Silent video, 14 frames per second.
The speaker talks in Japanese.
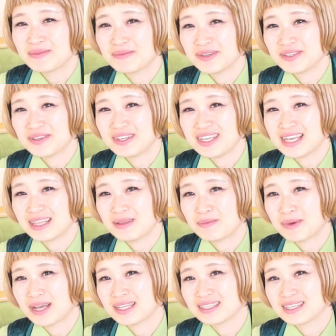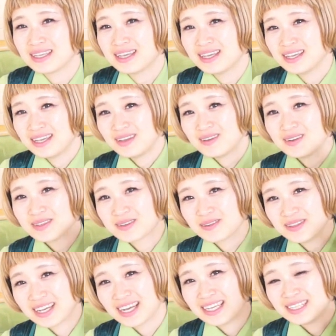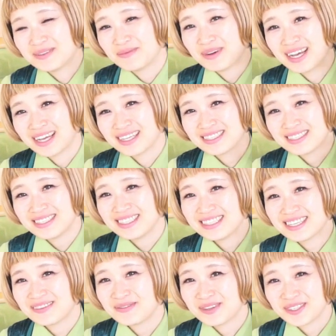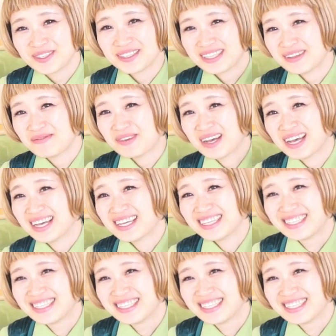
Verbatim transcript: ントも一緒にやってますよろしくお願いします人材募集してま